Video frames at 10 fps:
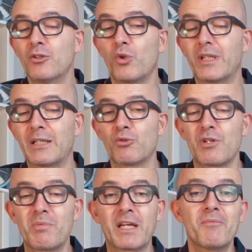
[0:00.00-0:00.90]
Non è dato
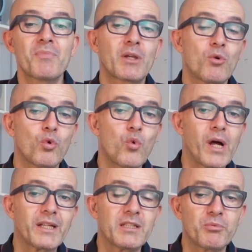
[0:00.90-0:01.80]
sapere con
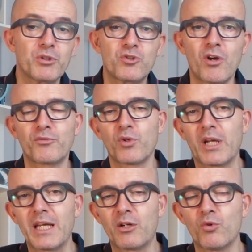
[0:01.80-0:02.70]
quale tipo di
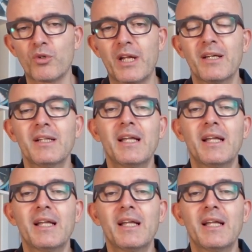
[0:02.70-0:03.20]
software e con